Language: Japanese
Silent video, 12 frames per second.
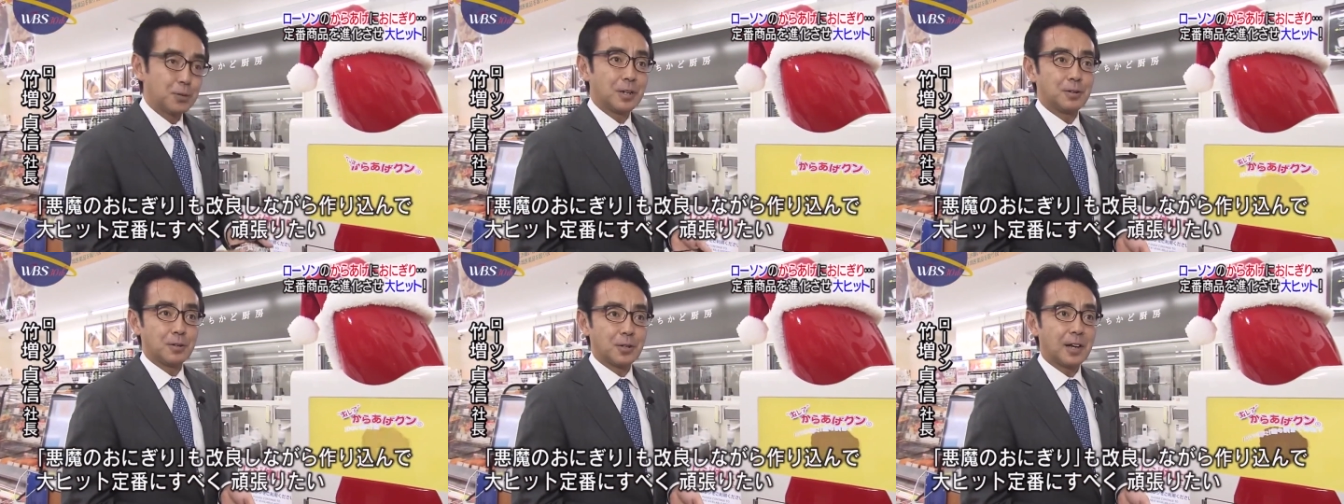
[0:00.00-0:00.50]

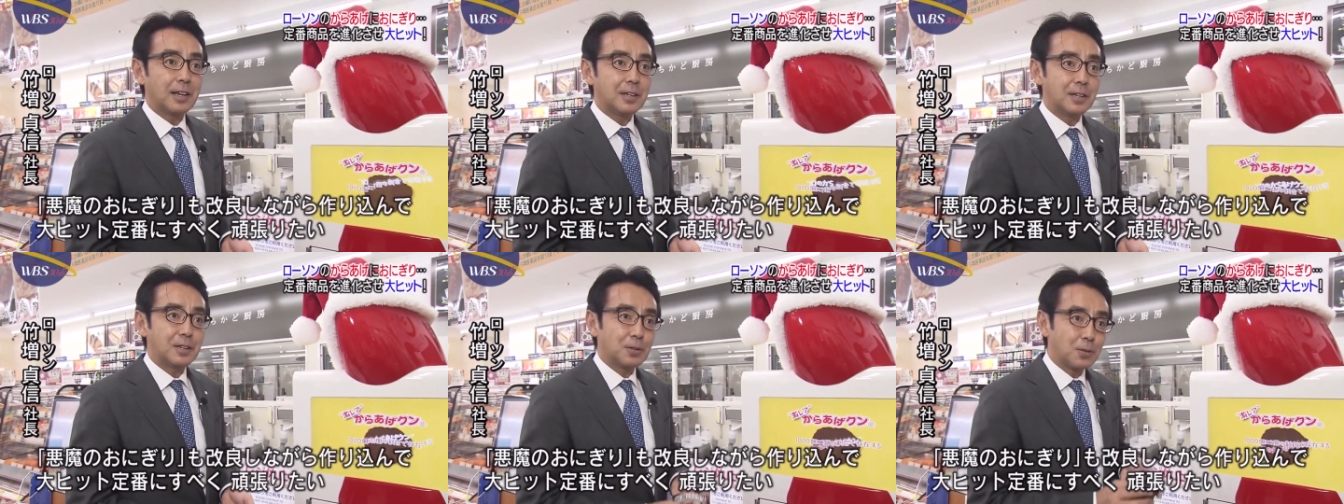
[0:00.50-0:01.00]
僕らの
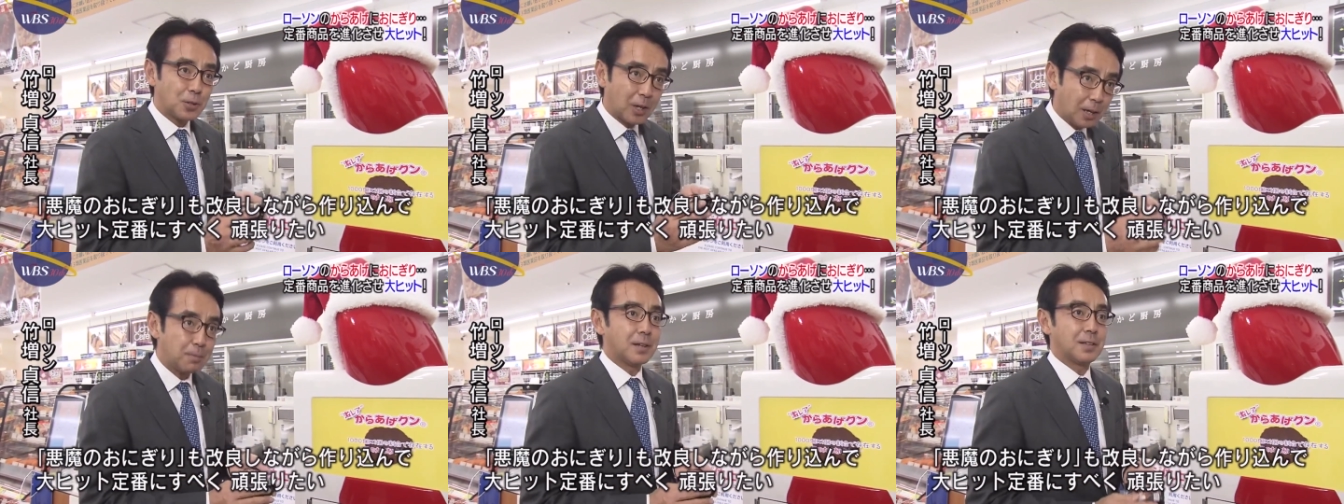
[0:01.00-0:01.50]
大ヒット
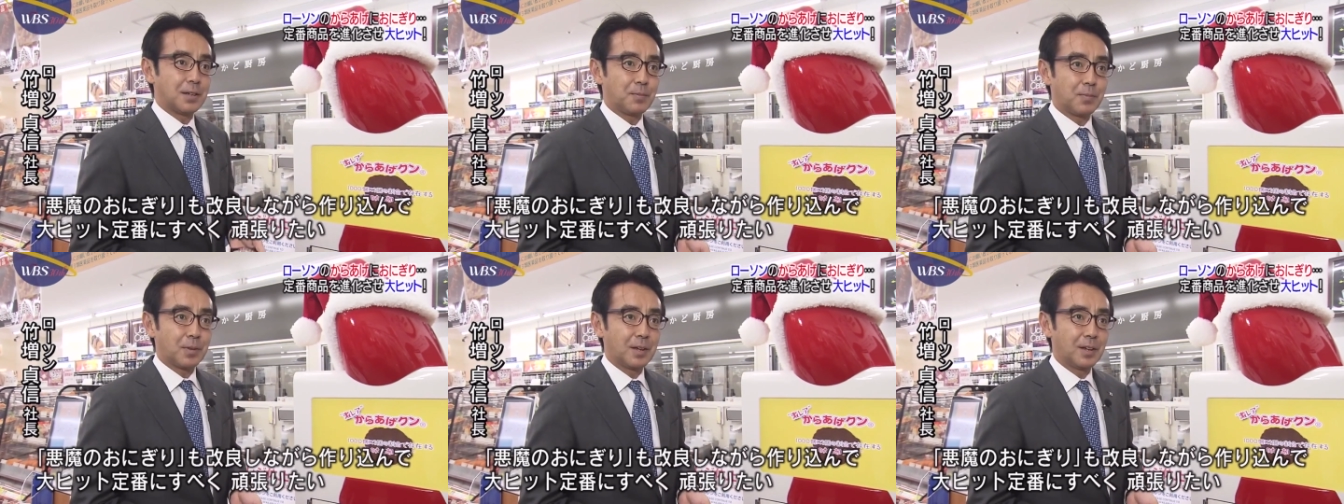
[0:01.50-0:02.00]
定番
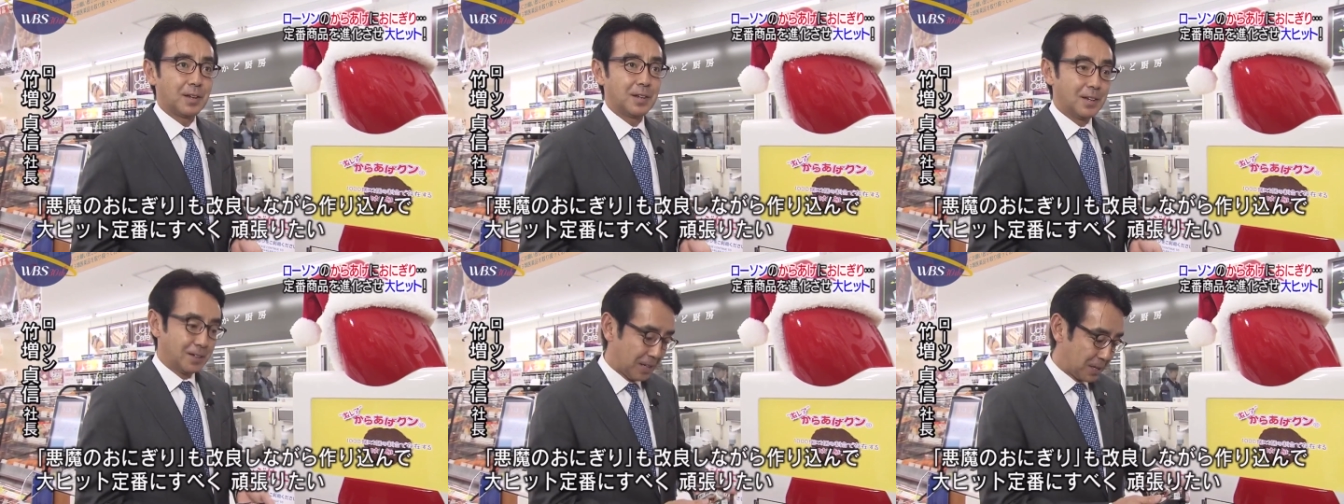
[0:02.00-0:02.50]
に
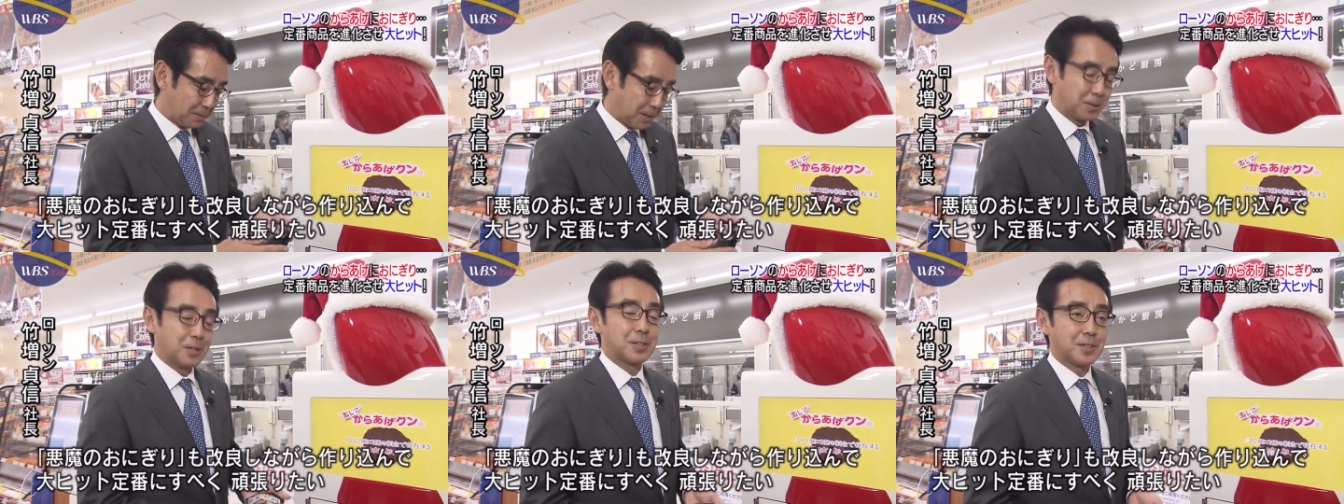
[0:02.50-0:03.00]
なる
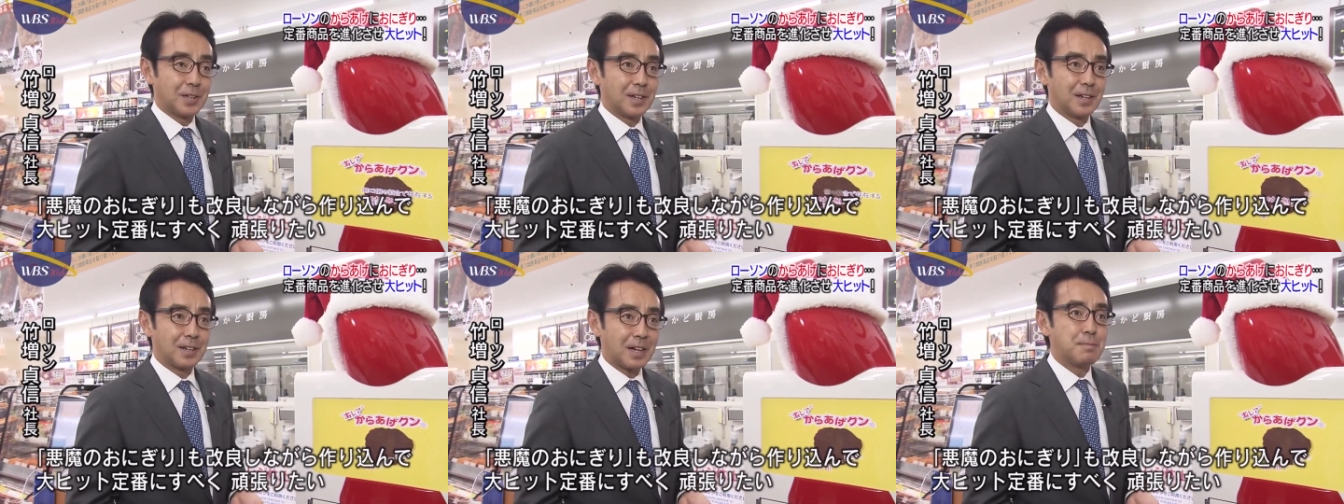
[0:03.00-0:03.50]
べくですね
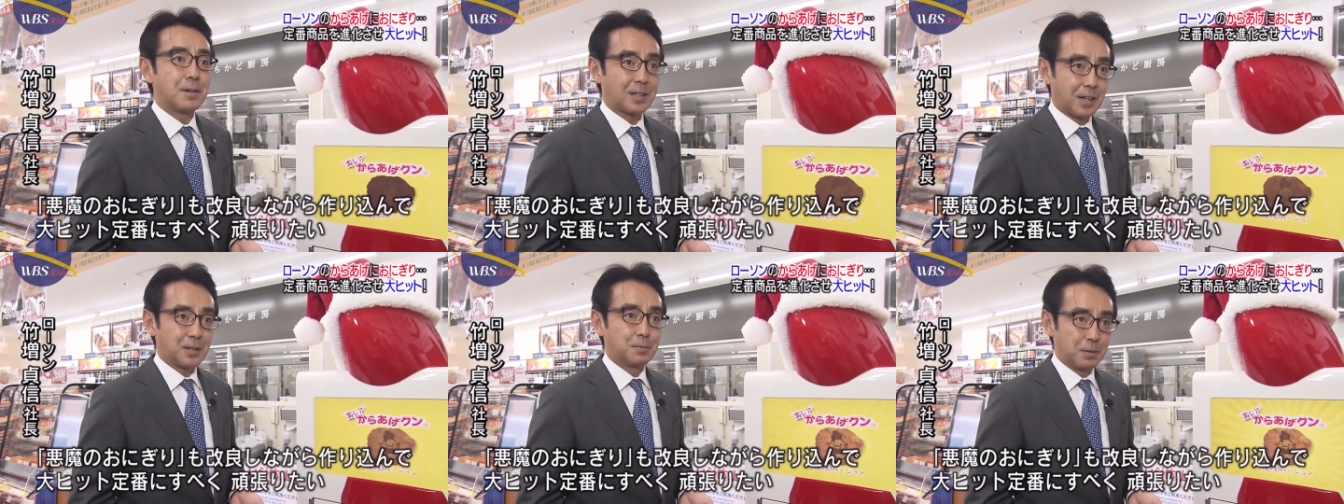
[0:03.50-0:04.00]
頑張
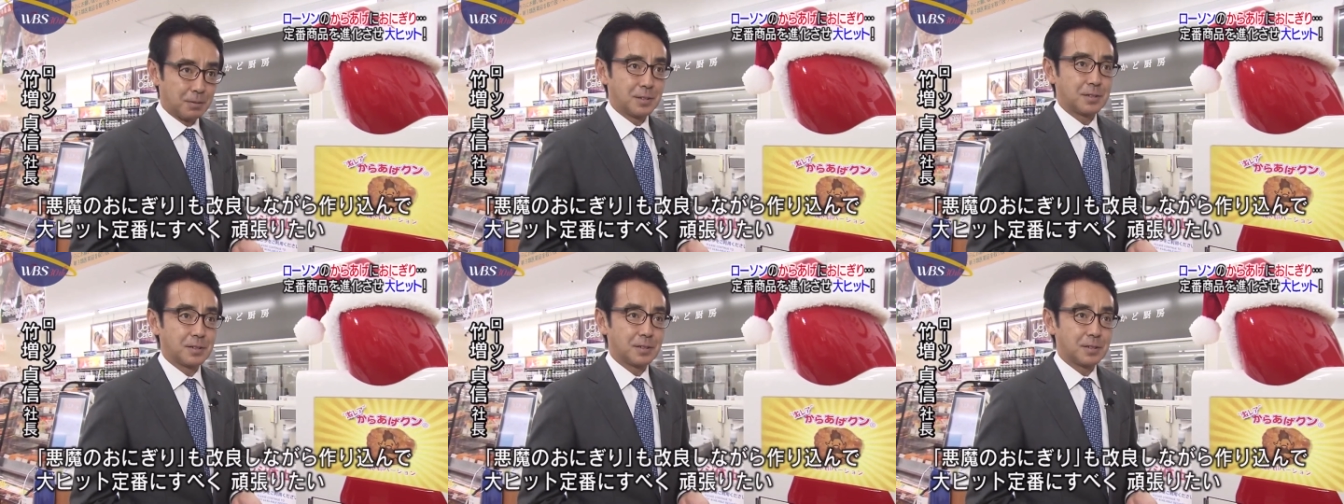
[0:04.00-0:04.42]
りたいと思いま